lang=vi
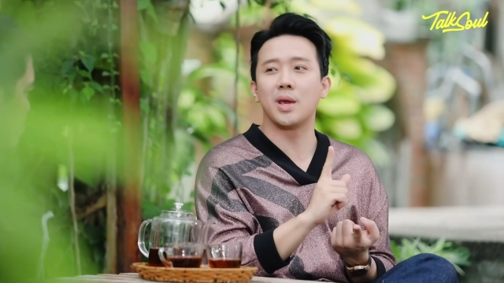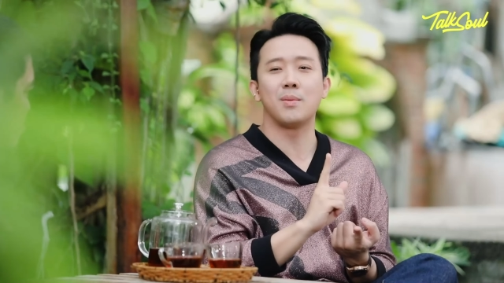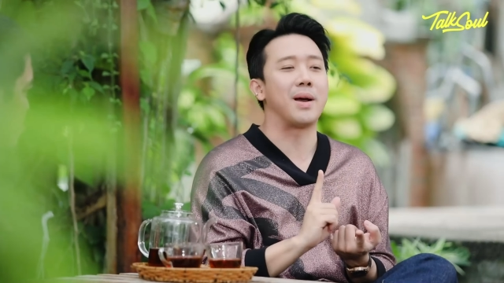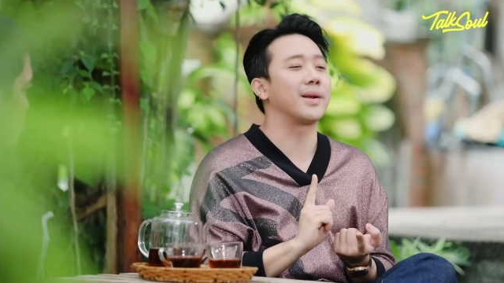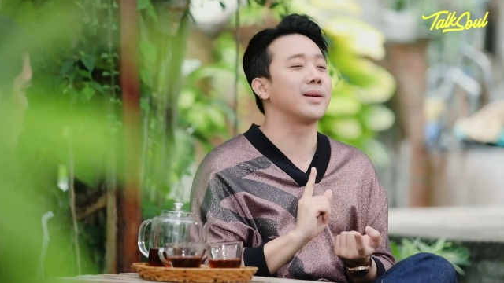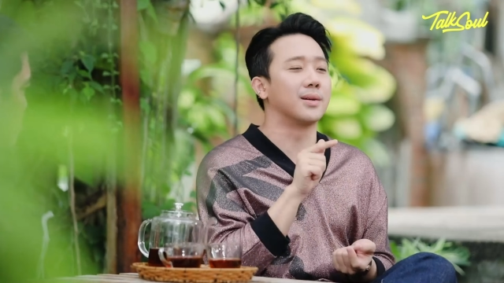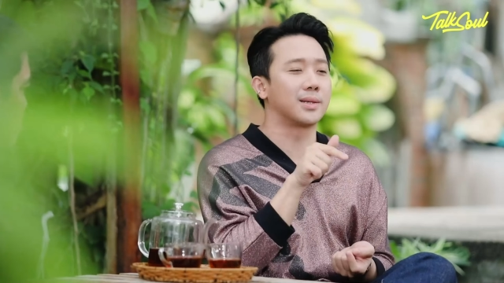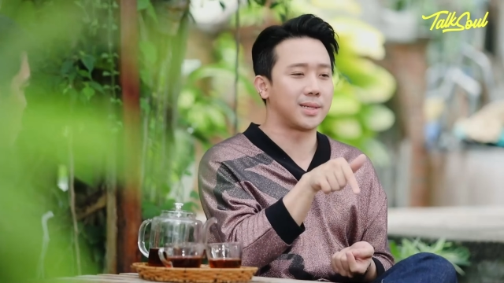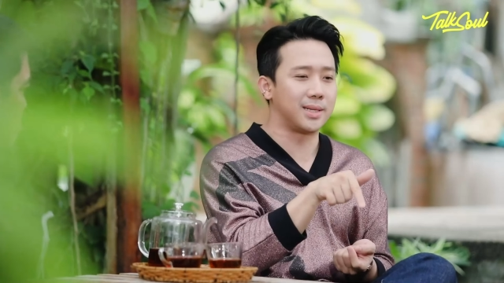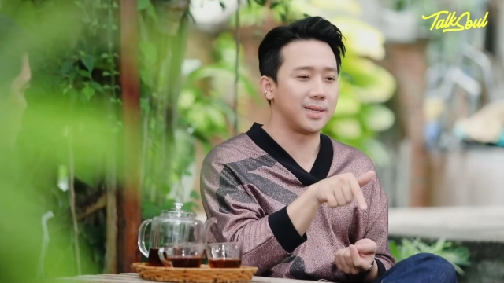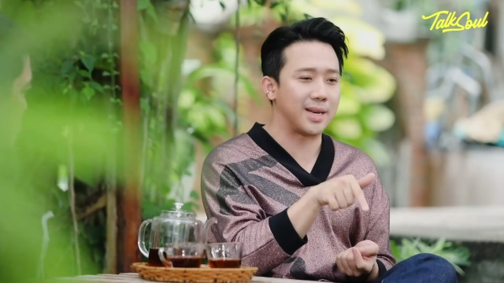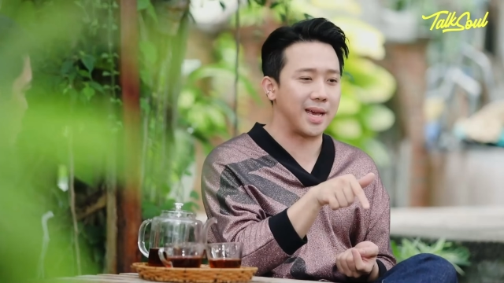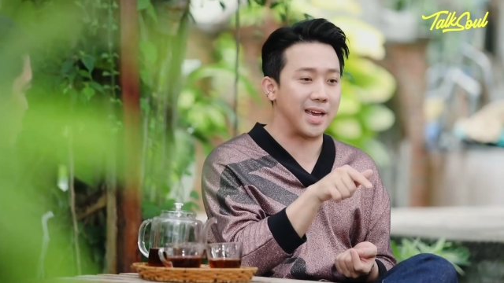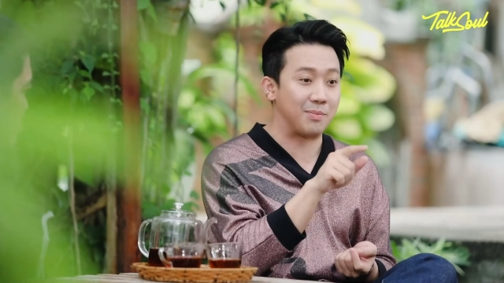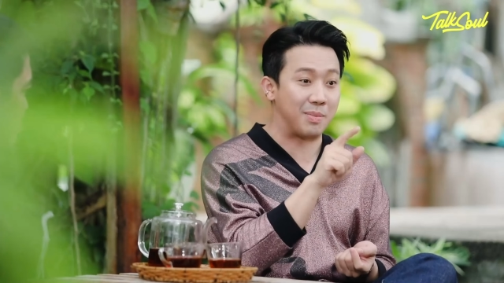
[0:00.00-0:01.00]
Khi bạn được
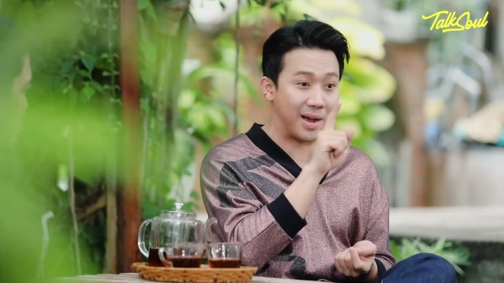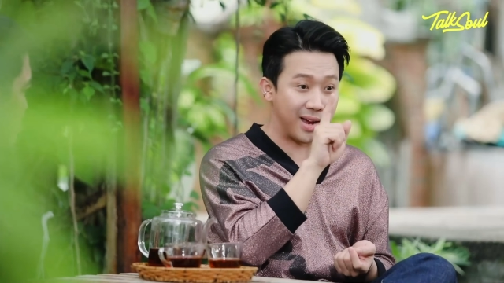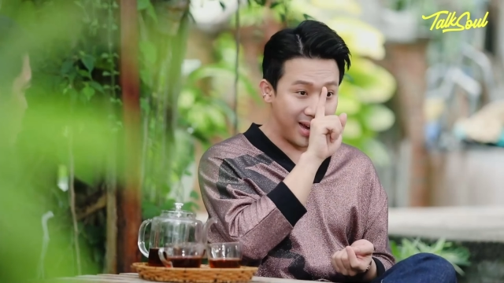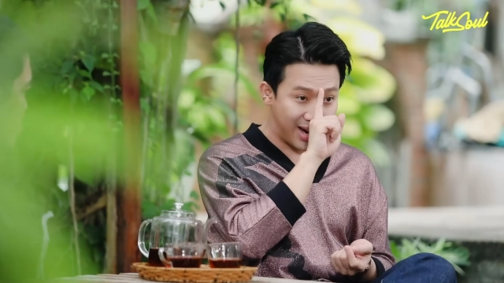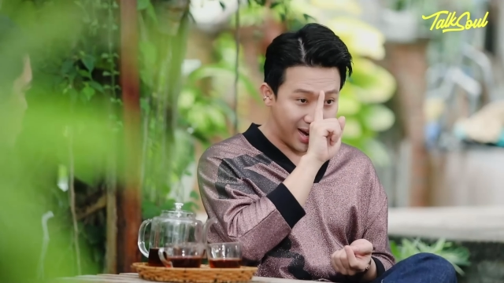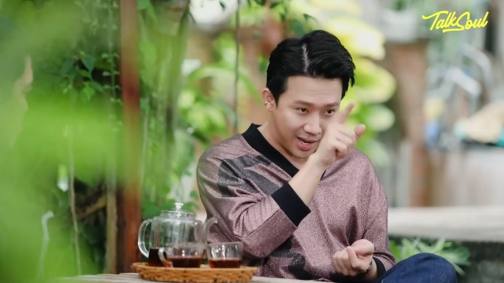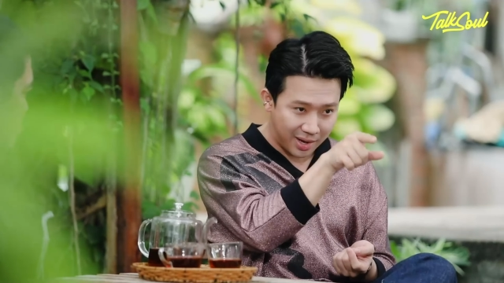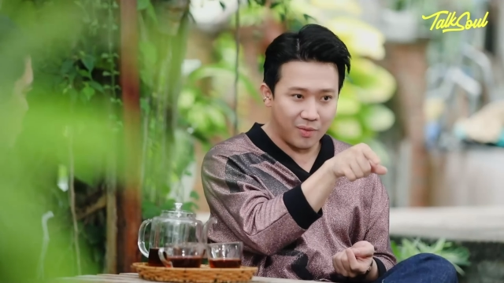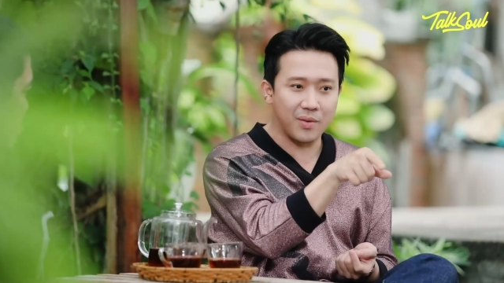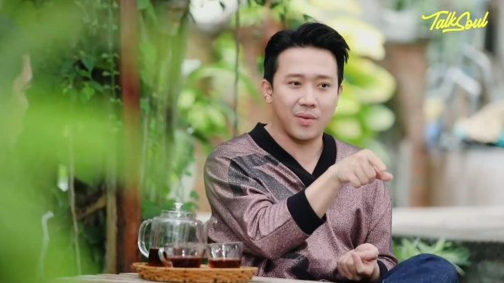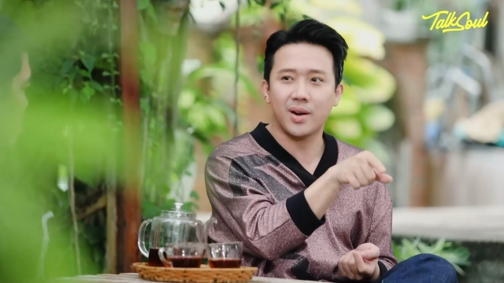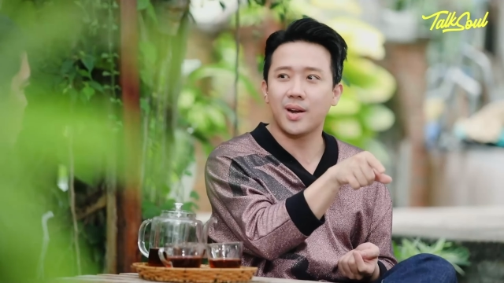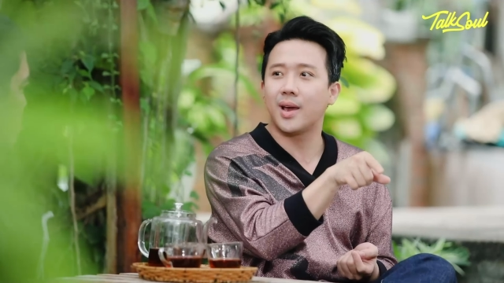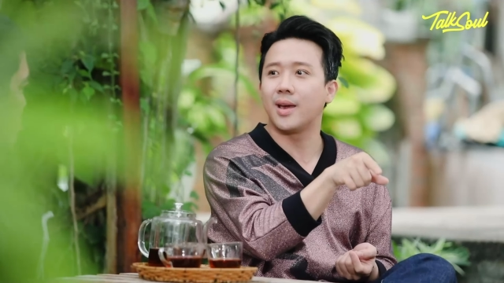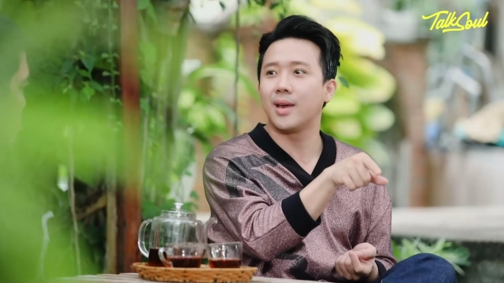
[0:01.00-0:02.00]
sinh ra, bạn nghĩ về
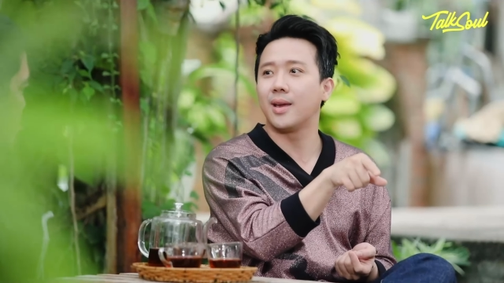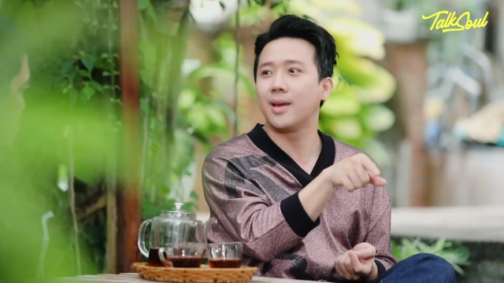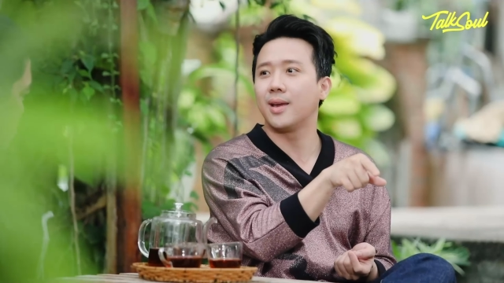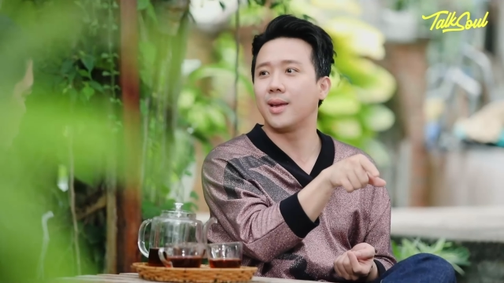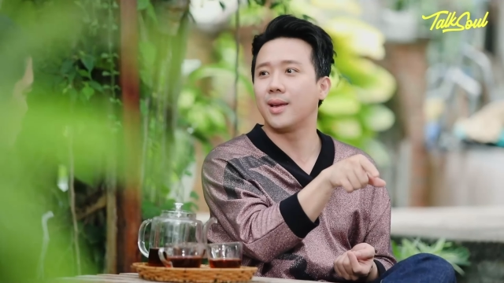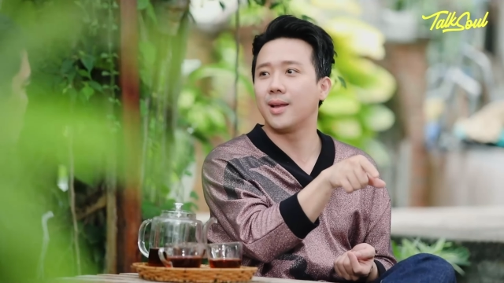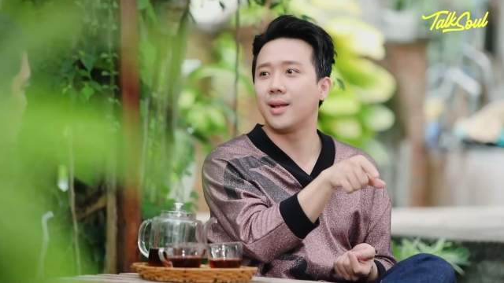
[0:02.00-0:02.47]
vấn đề, ừ.